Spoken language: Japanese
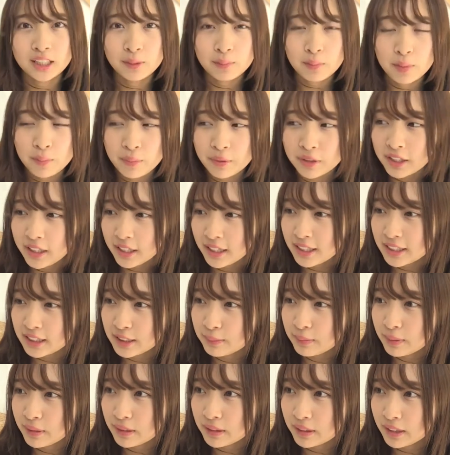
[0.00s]
今までで一
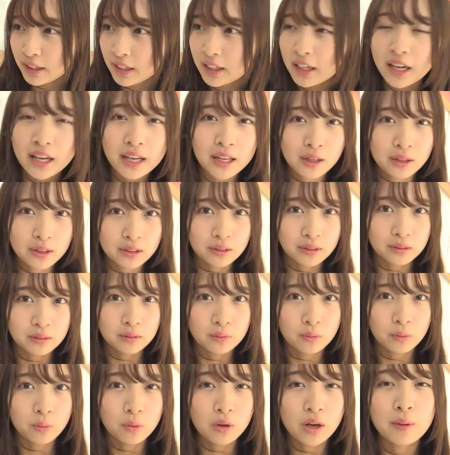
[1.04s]
番高い
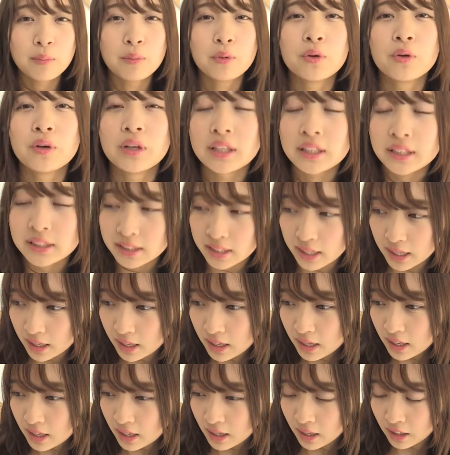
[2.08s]
お買い物はですね
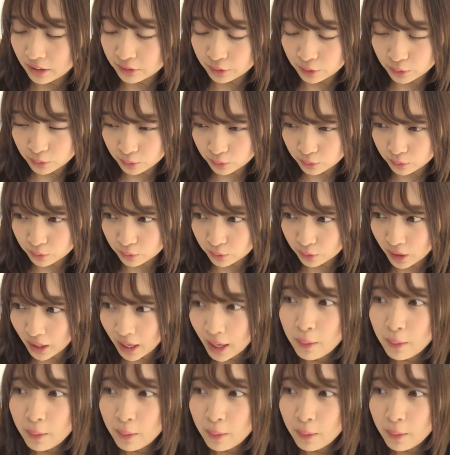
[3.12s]
あのー、